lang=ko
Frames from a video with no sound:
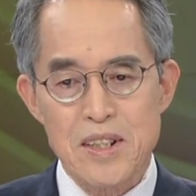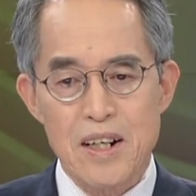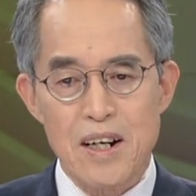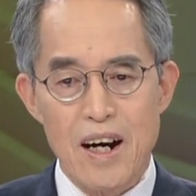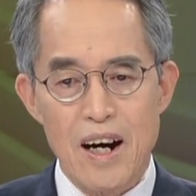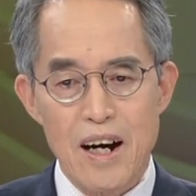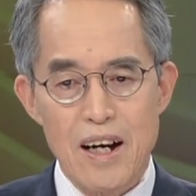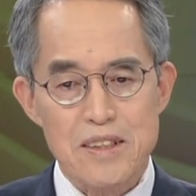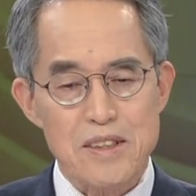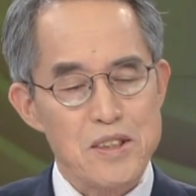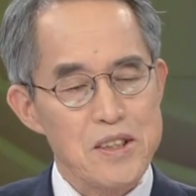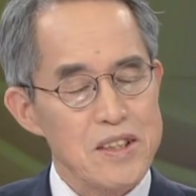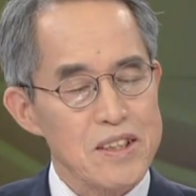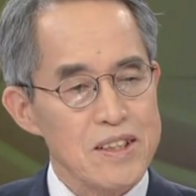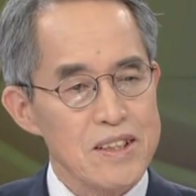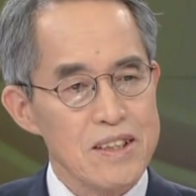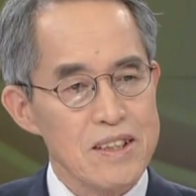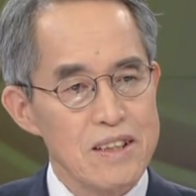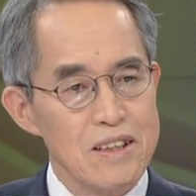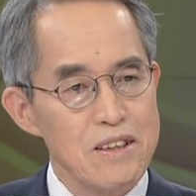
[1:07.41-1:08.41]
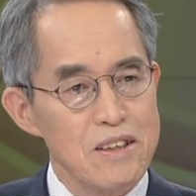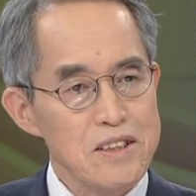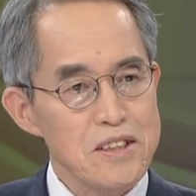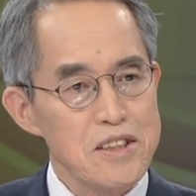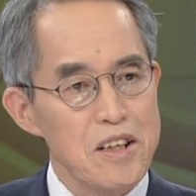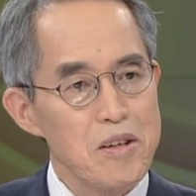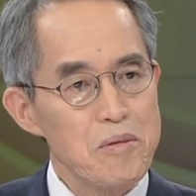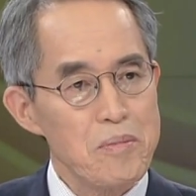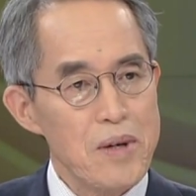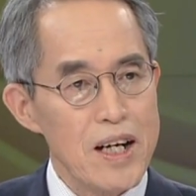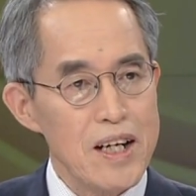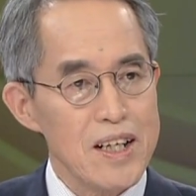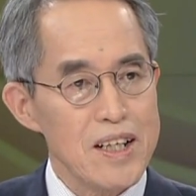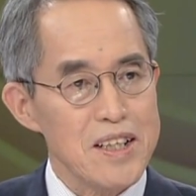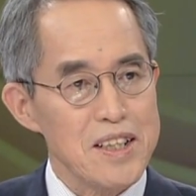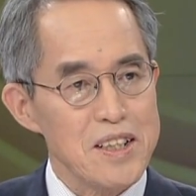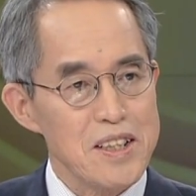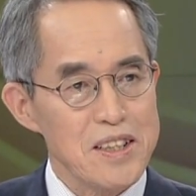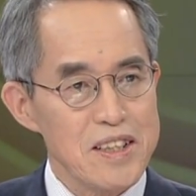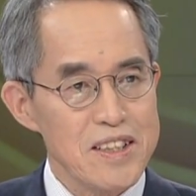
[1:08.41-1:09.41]
아, 이거 정말
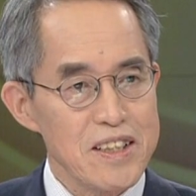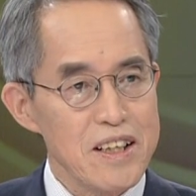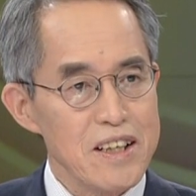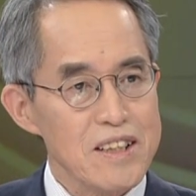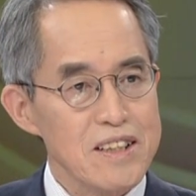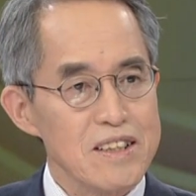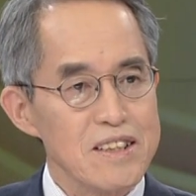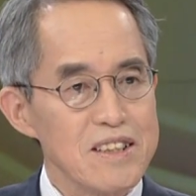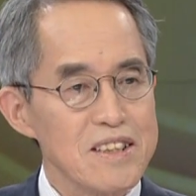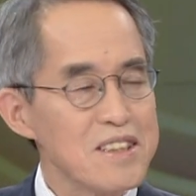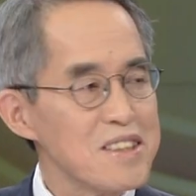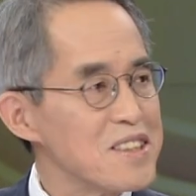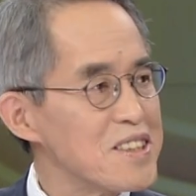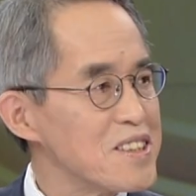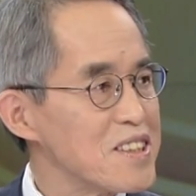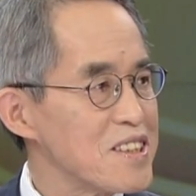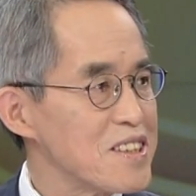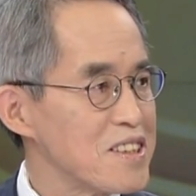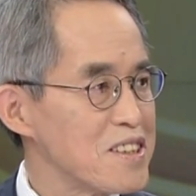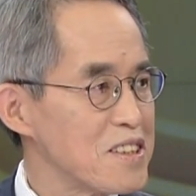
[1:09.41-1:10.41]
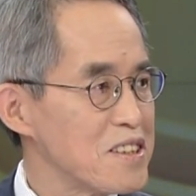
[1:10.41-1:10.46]
이게 큰일 나겠다.